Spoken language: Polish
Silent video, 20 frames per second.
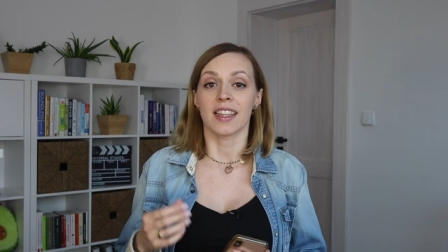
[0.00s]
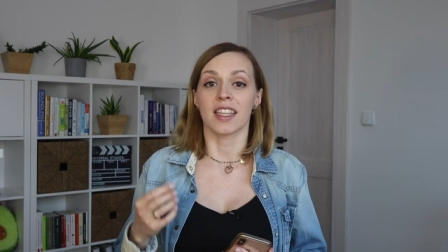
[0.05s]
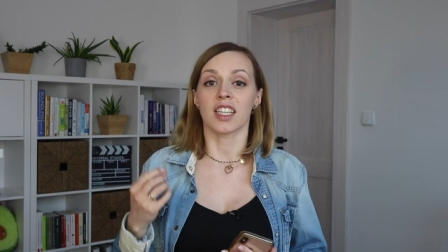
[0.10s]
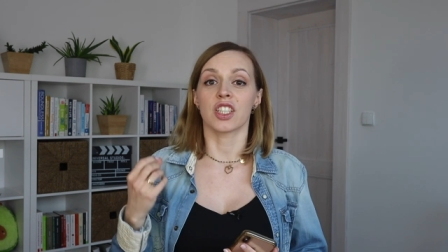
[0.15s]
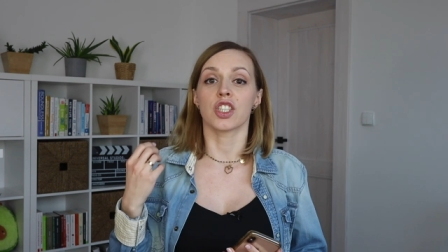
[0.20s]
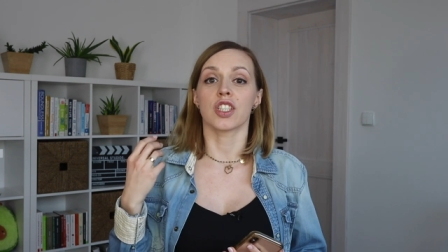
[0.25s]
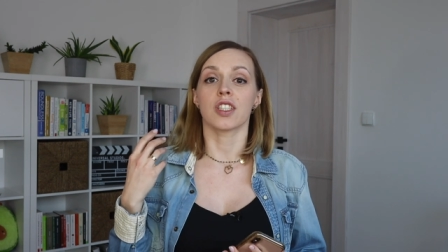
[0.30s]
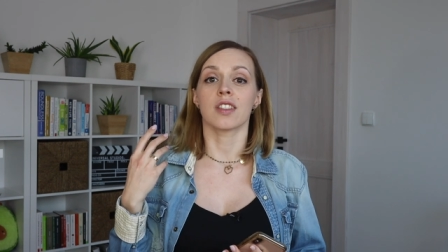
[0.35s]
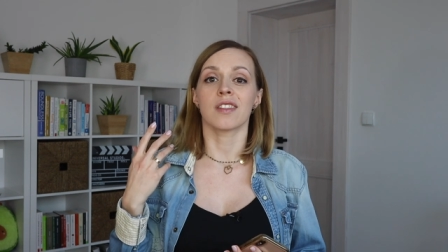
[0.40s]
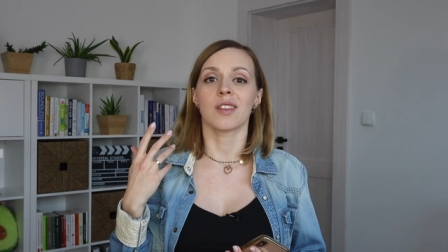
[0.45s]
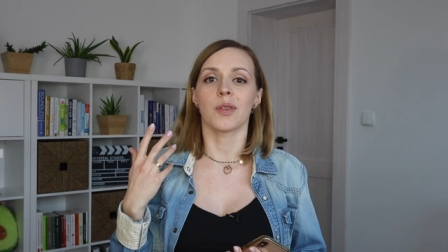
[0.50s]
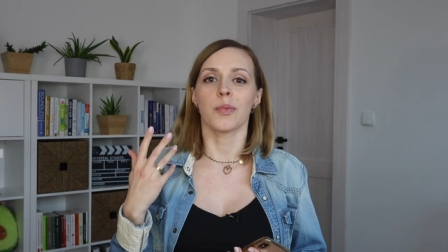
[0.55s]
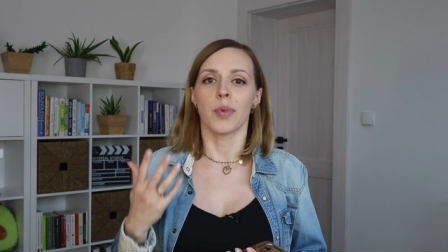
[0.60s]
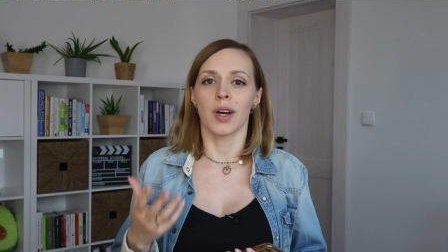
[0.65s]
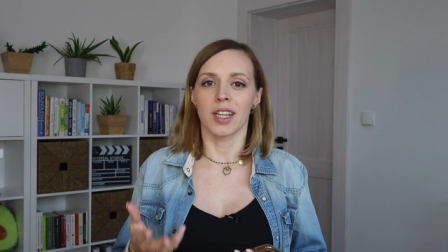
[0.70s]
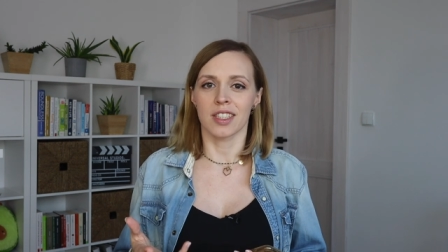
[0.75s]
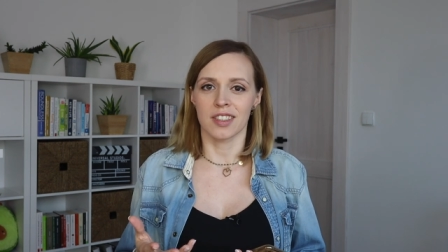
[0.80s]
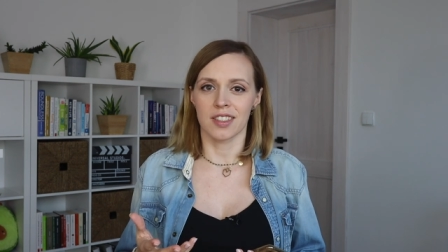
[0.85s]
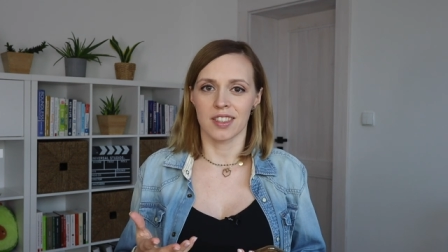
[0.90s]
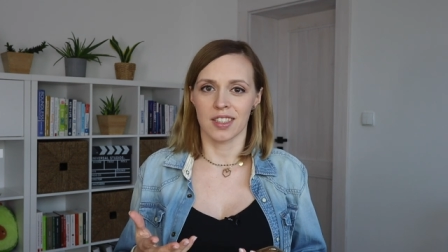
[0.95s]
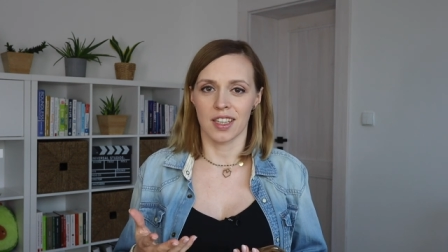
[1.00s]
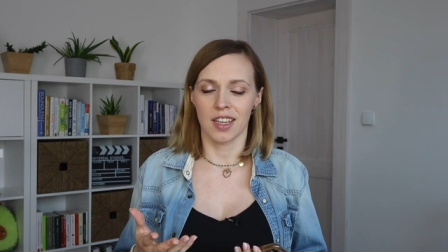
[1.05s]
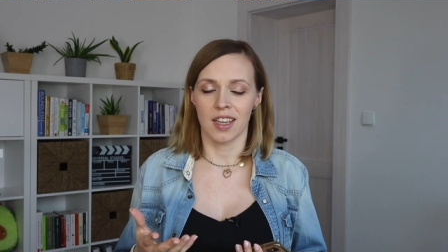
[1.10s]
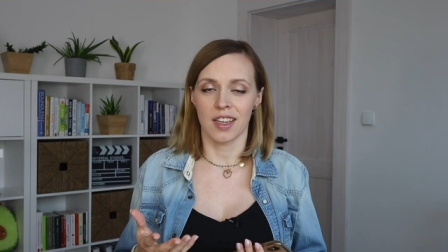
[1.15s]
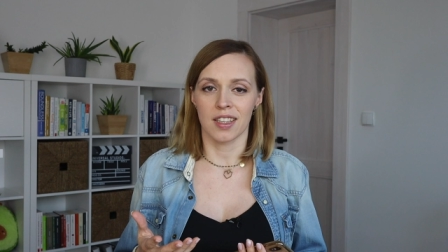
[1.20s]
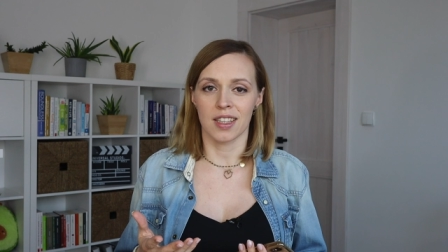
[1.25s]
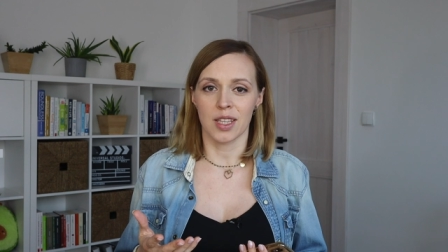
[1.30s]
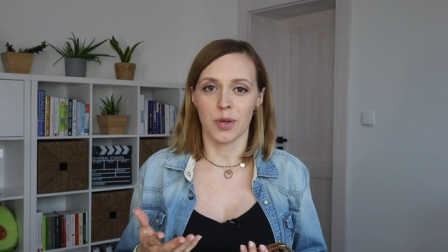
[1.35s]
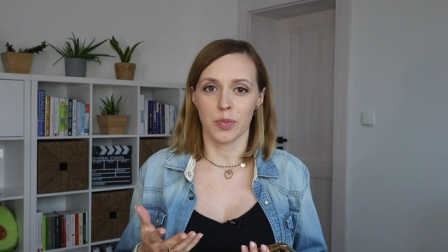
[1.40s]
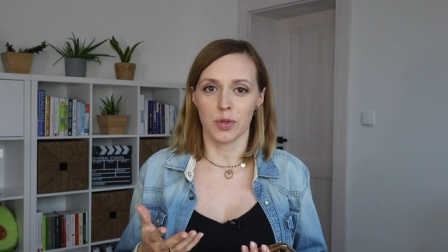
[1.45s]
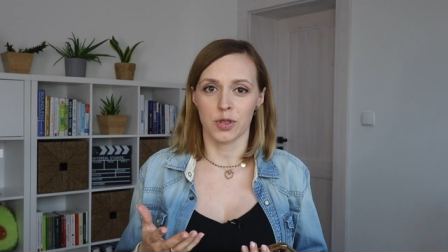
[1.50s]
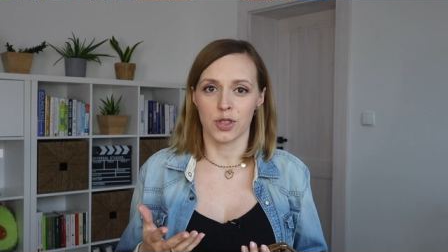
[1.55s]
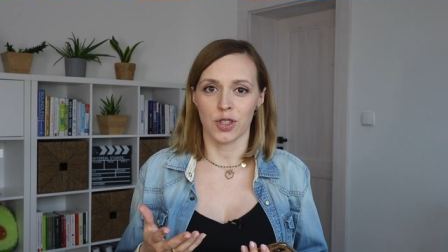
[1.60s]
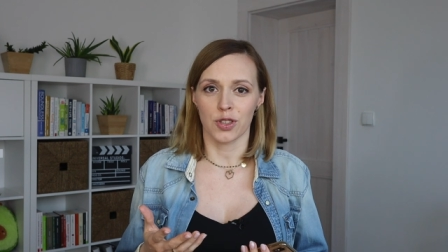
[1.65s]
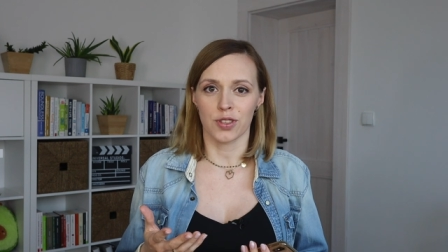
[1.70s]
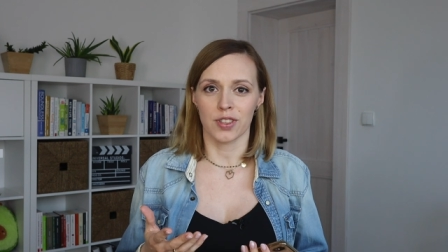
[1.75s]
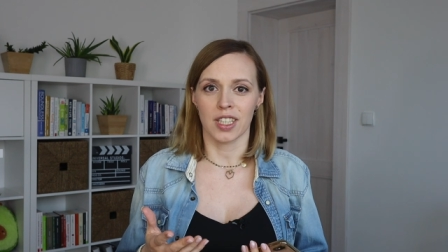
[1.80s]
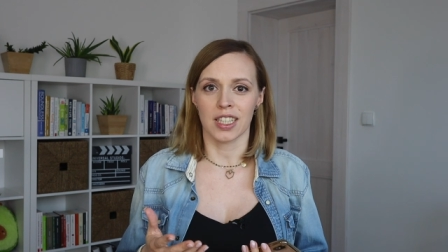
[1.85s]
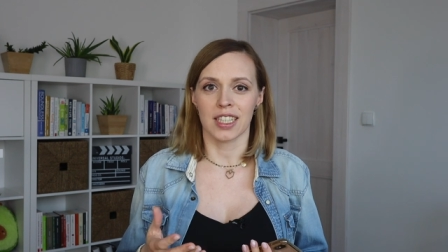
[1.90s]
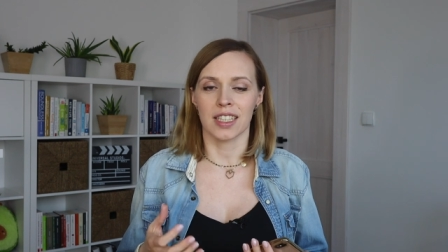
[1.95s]
Także zobaczcie na
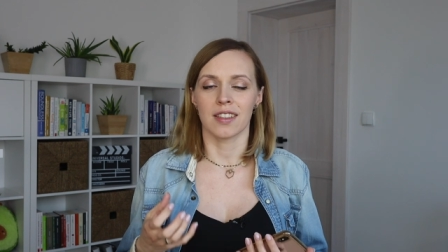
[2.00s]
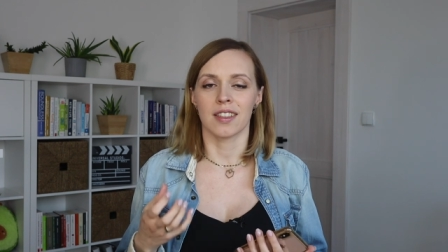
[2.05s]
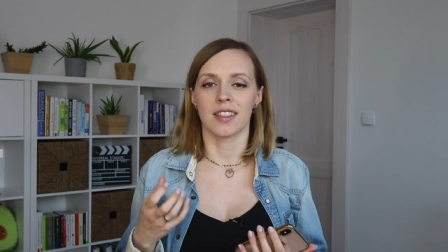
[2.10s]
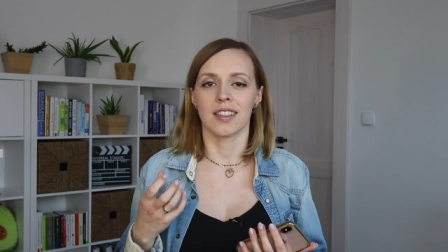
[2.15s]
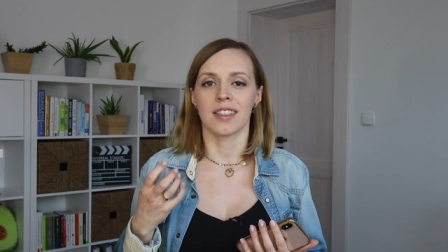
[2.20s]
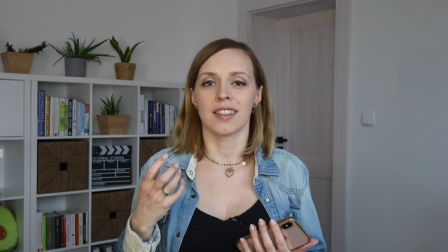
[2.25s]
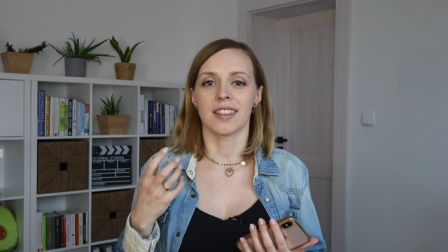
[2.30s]
początek, y,